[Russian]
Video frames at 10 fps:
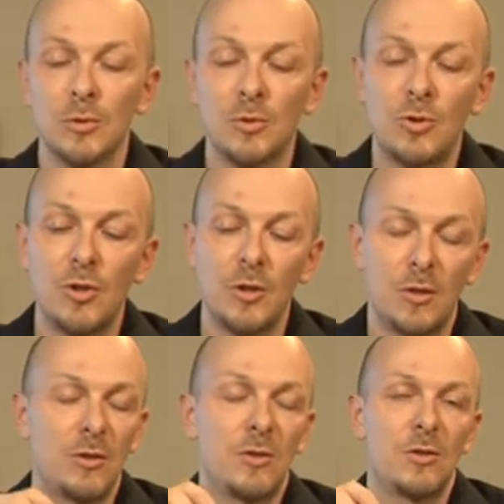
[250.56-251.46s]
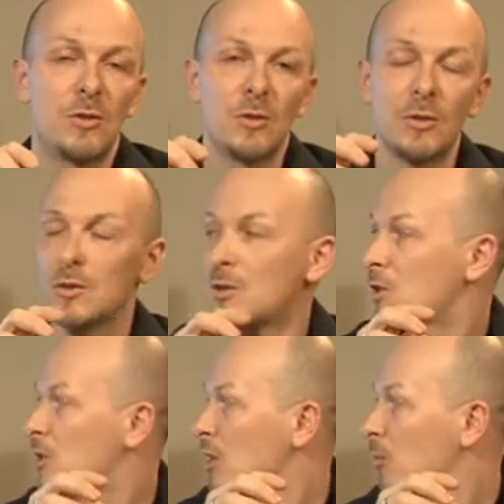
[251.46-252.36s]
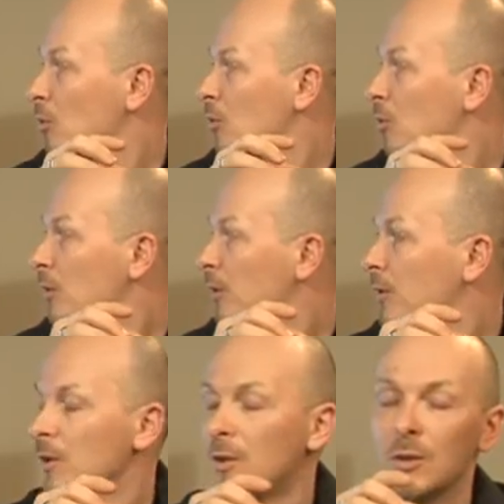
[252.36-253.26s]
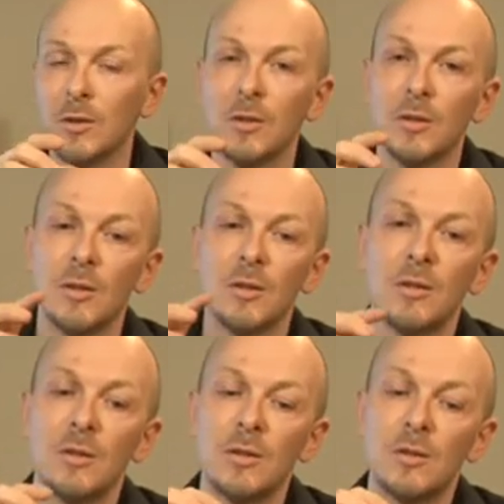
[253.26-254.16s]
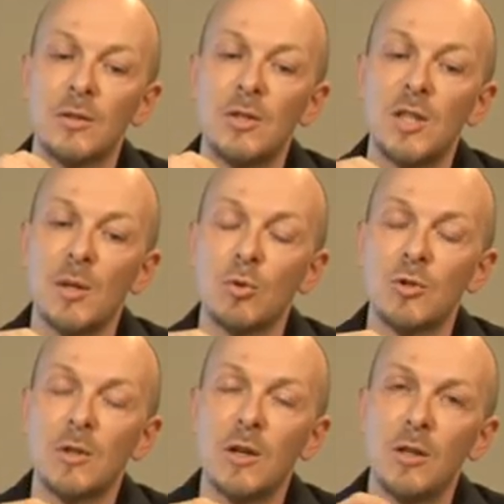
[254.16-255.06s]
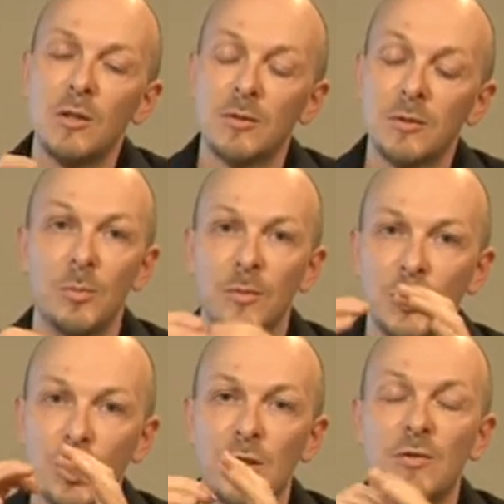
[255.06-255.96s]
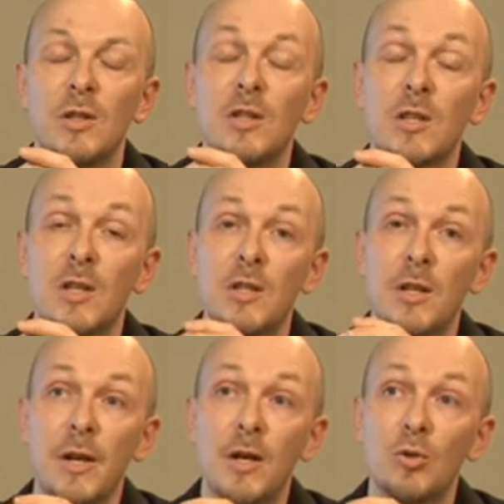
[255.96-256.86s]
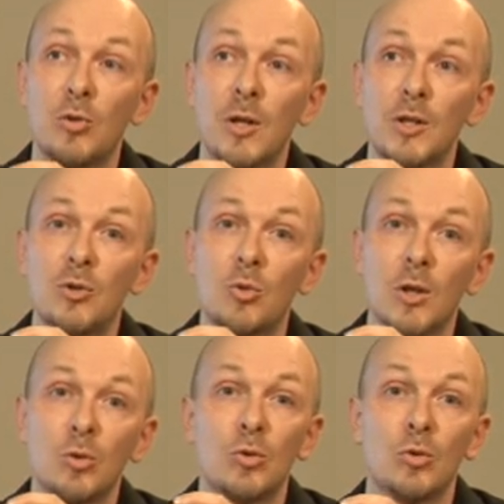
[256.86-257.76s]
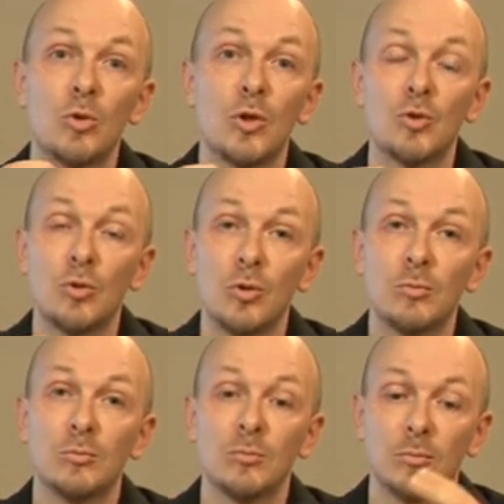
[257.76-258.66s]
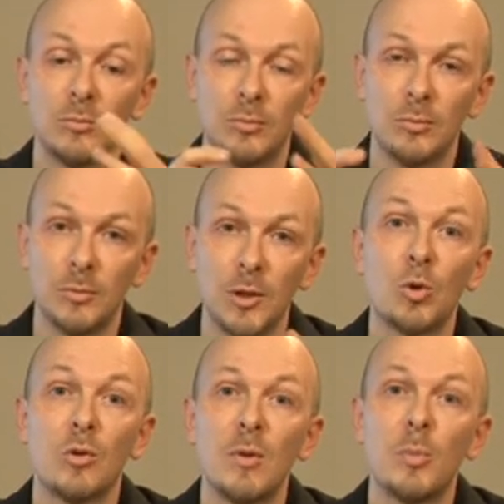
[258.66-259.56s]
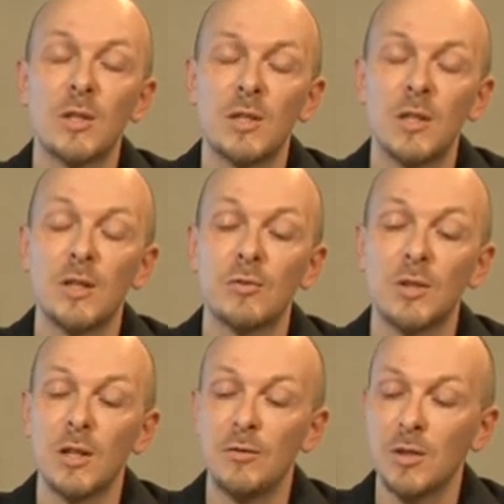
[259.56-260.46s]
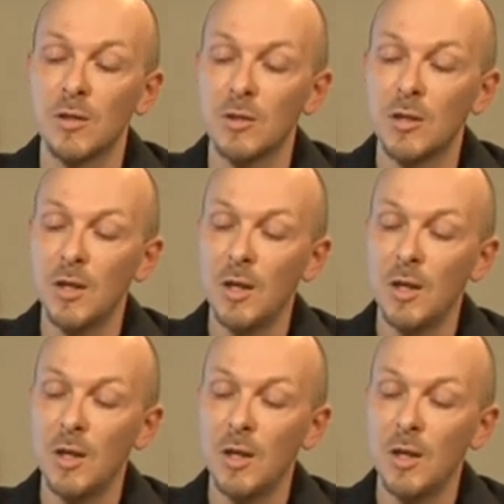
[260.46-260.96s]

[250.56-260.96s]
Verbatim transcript: через систему, систему зеркал, через видоискатель реальную картинку, которую только что, которую вам предстоит сфотографировать.